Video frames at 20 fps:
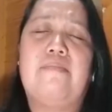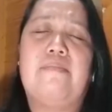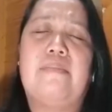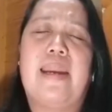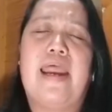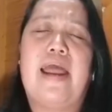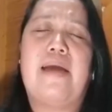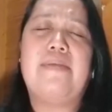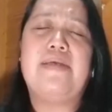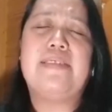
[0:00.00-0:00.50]

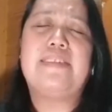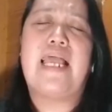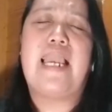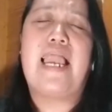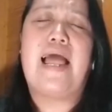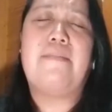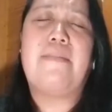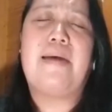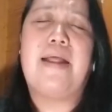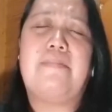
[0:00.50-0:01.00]
Maraming
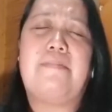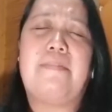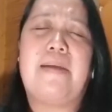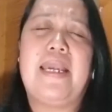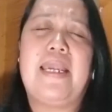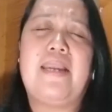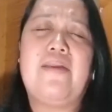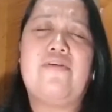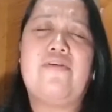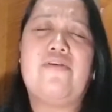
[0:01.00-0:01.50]
salamat,
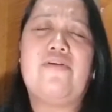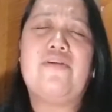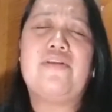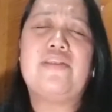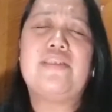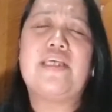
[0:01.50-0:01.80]
Panginoon,